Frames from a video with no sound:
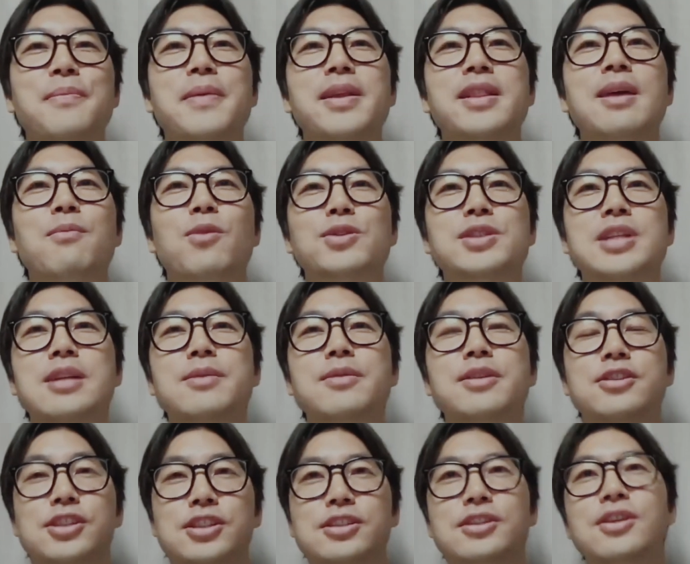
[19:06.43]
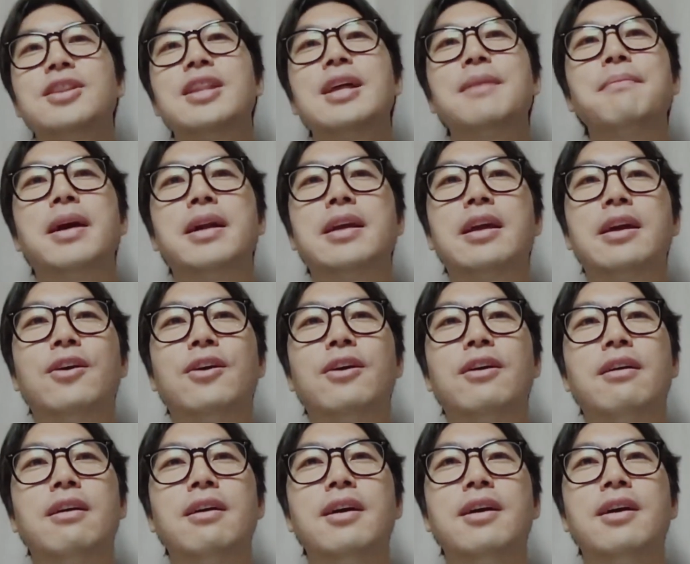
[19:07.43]
맨날 목사님이 그거 시켰단
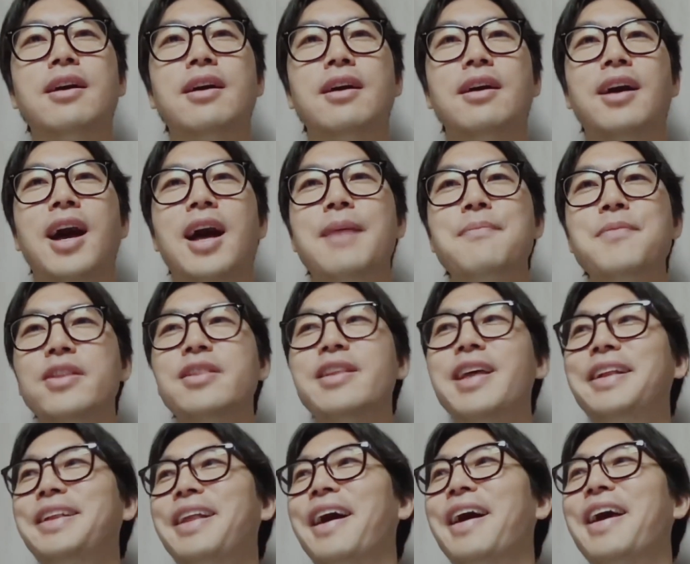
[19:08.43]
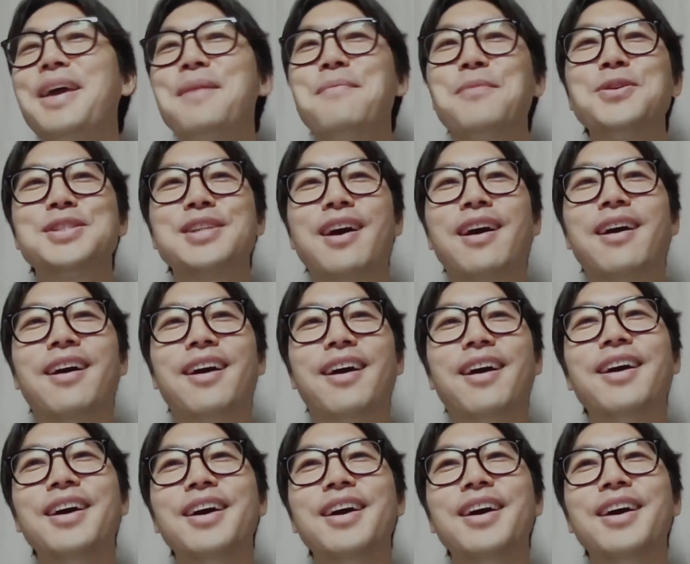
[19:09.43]
말이에요. 하면 된다, 해보자.